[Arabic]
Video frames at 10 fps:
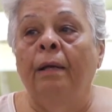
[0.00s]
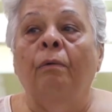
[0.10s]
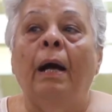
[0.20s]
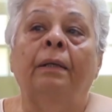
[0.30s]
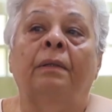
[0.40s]
اي
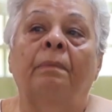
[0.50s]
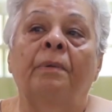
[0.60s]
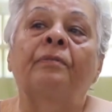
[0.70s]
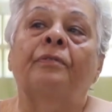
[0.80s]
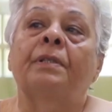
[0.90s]
واحد
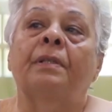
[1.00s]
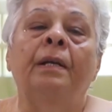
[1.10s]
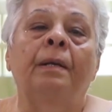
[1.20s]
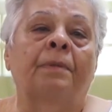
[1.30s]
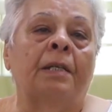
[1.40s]
كبير في
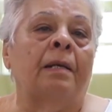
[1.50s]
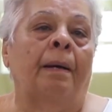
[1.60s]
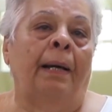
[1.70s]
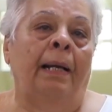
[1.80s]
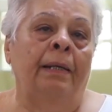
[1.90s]
السن
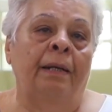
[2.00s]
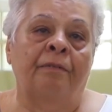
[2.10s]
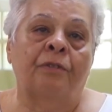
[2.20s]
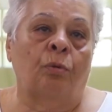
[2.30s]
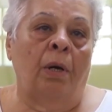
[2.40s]
بتصعب عليه
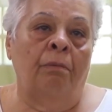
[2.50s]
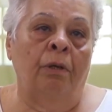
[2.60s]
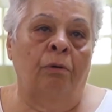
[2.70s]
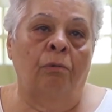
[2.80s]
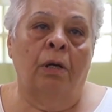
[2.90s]
نفسه
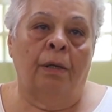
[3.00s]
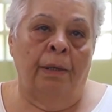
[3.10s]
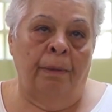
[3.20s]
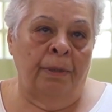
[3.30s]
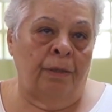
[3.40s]
قوي وهو
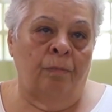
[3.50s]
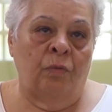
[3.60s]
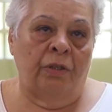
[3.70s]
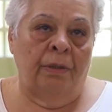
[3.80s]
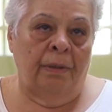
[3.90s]
رايح بيت
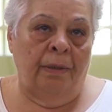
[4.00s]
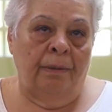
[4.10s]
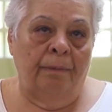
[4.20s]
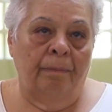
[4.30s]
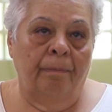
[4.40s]

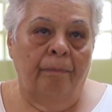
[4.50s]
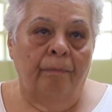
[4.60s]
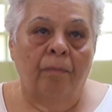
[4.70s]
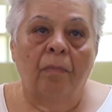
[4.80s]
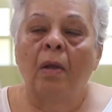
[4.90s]
المسنين
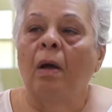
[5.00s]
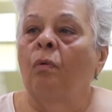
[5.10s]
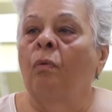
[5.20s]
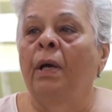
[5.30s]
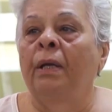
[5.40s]

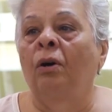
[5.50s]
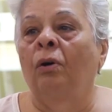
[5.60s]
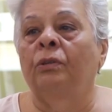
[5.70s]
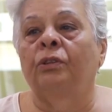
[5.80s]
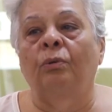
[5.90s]

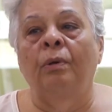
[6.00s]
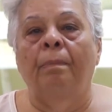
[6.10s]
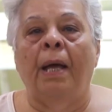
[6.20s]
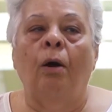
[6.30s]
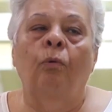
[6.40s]
ويقعد يقول
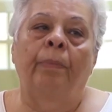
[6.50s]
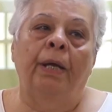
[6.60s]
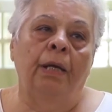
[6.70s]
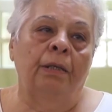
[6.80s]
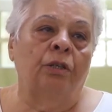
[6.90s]
بقى
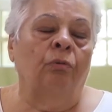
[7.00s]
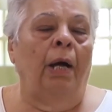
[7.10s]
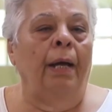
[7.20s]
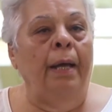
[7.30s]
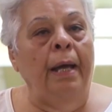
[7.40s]
وبيتي
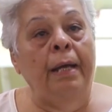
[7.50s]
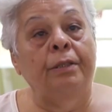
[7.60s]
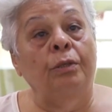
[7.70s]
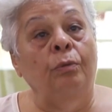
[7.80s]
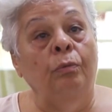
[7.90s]

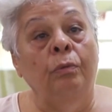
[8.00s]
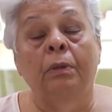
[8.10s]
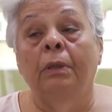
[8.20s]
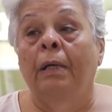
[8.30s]
وحياتي و...